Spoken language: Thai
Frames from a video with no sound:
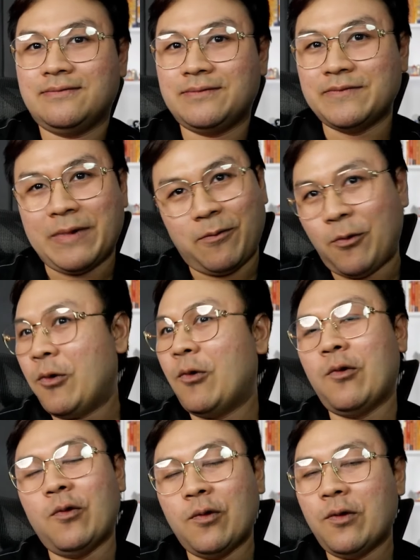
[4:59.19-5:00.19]
มันแบบโอ้โห
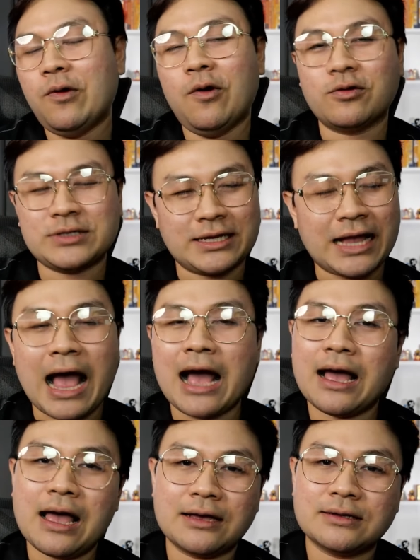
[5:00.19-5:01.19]
หกเจ็ดครั้ง
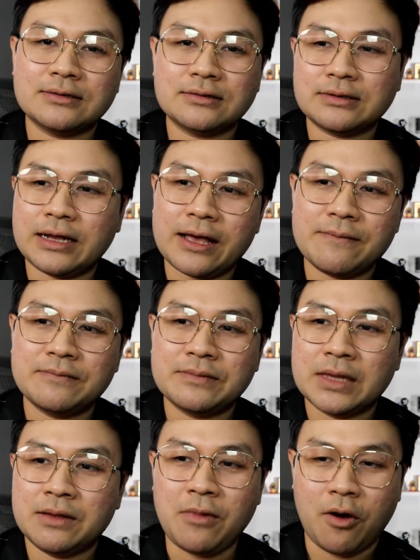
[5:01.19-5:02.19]
อะนะครับ
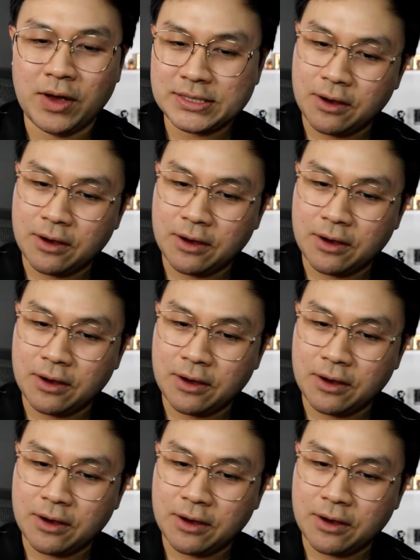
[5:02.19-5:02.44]
บอกว่าจะโอ